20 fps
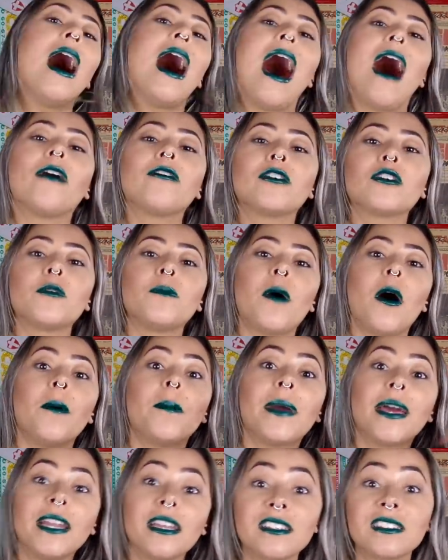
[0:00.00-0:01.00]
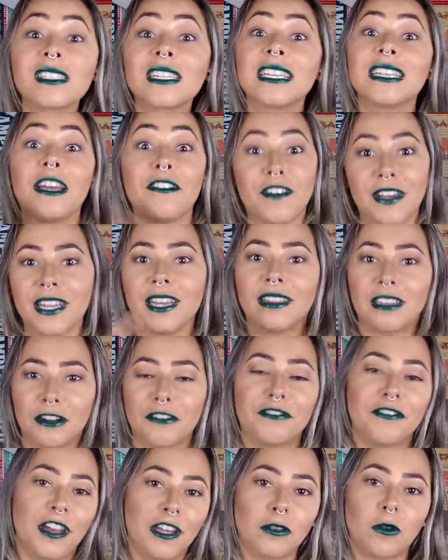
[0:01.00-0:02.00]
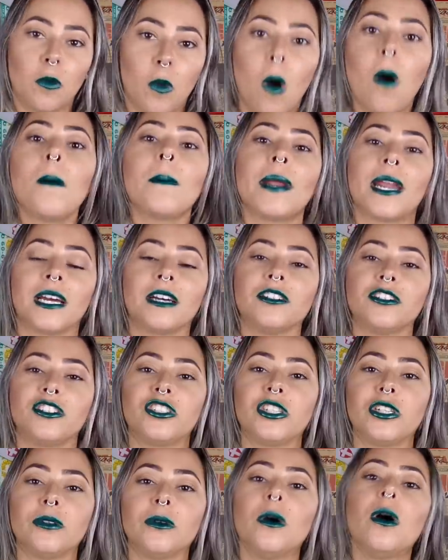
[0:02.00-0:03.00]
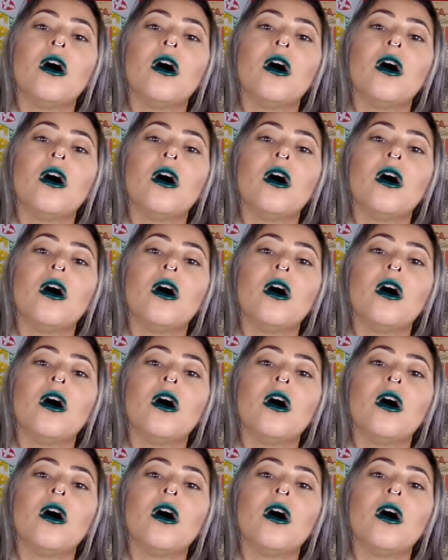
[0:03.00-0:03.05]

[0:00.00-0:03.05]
Algo que o Palmeiras que deveria ter feito com o Bragantino.